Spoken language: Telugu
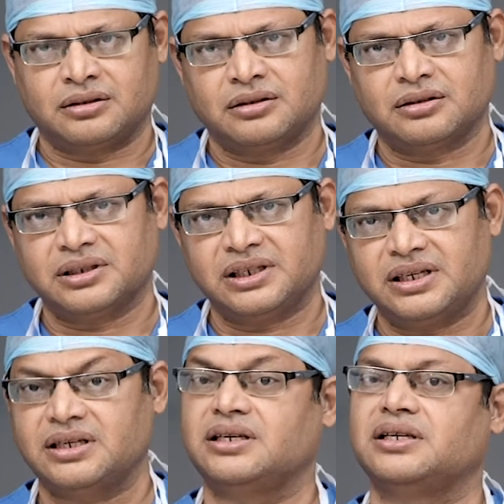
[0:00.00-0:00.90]
రెండోది
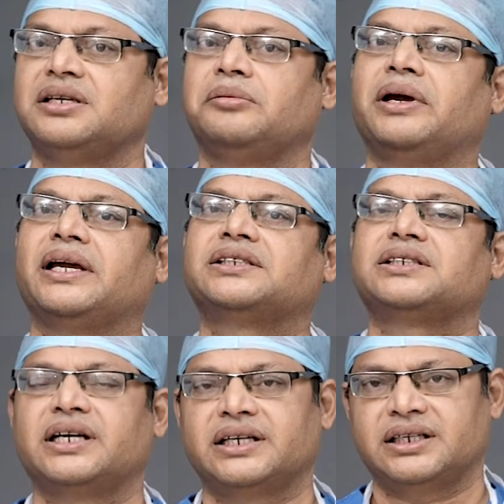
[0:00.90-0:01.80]
ఇమేజ్
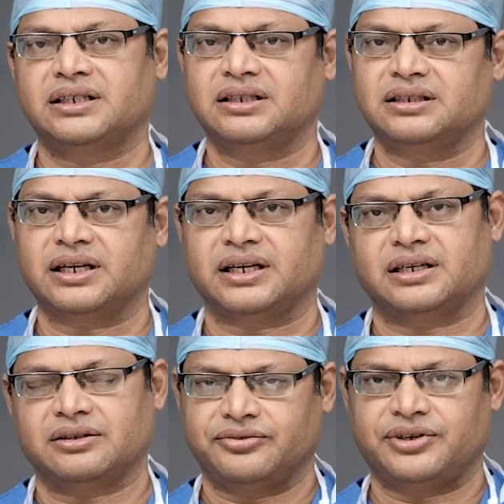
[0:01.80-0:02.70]
గైడెడ్
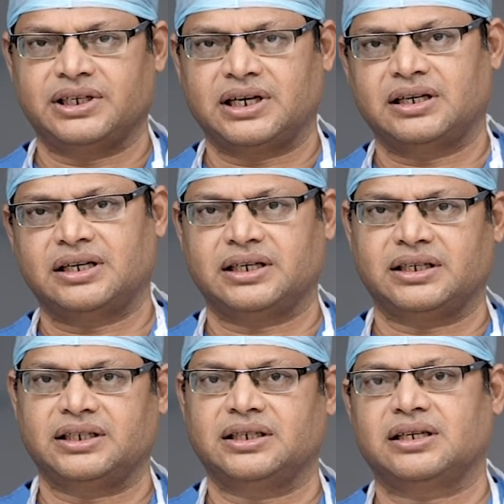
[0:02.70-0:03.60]
టెక్నిక్ ఫ్రీ హ్యాండ్
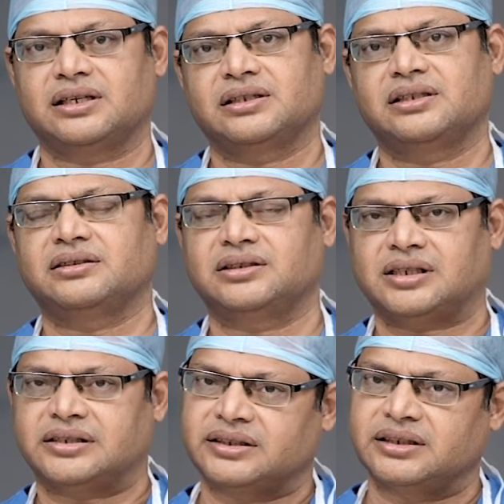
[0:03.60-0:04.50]
టెక్నిక్ అనేది
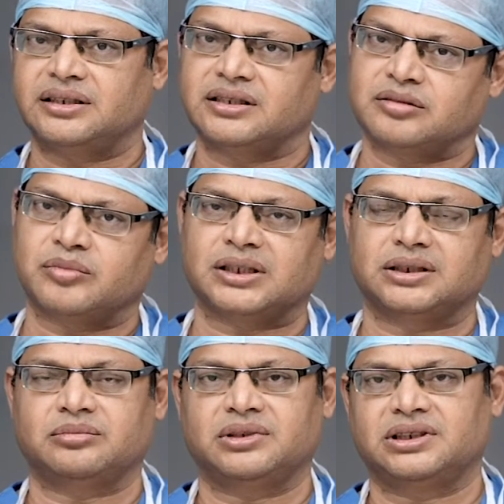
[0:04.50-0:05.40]
చాలా సీనియర్స్
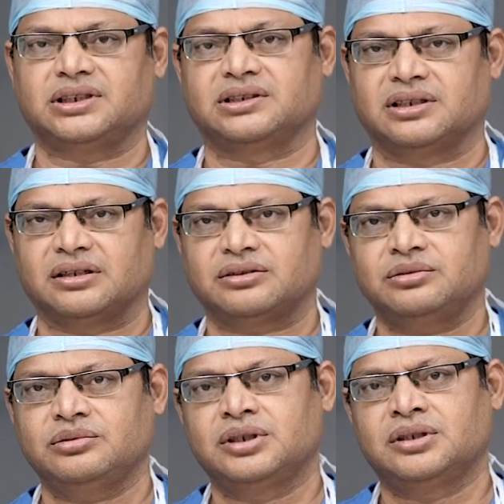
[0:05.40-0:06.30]
మాత్రమే చేయగలరు
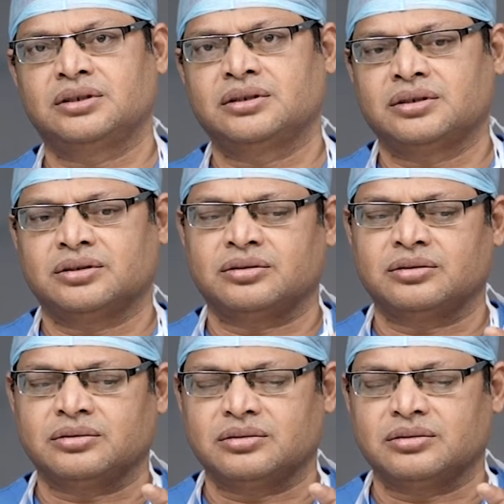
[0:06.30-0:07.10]
సో